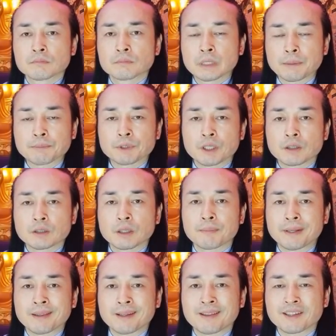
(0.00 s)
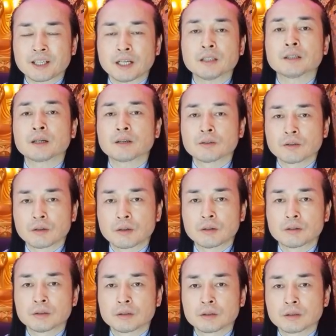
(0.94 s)
남자 여자 만나서 잘 사는
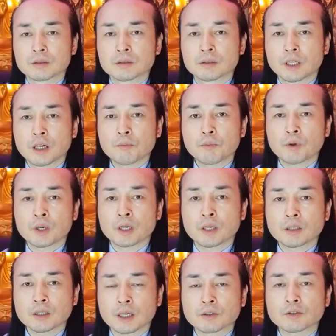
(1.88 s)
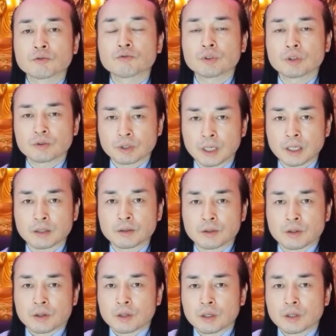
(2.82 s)
거, 행복한 가정 꾸리고
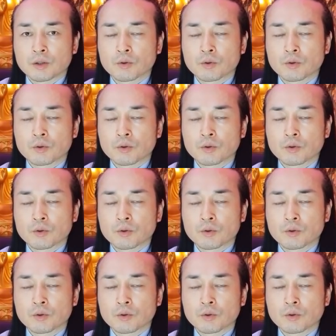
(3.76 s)
사는 거,